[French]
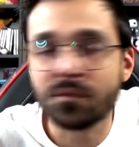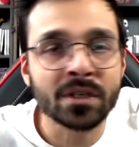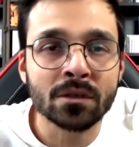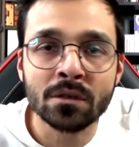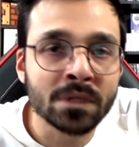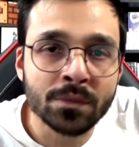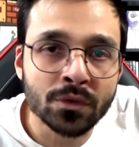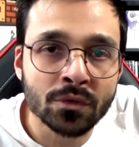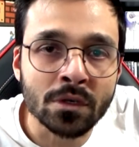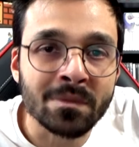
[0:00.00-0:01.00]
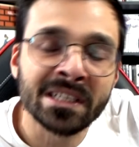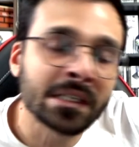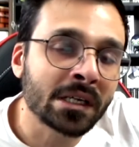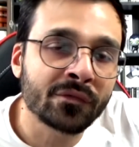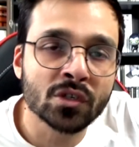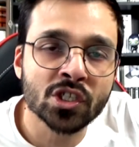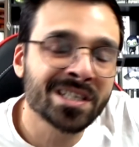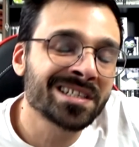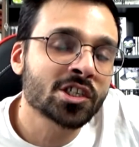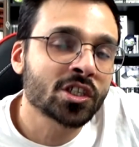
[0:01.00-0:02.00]
Enfin, comme d'habitude, comme la dernière fois, j'ai
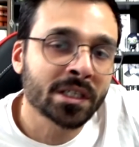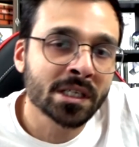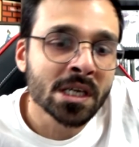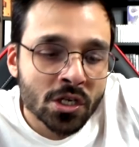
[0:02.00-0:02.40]
exagéré.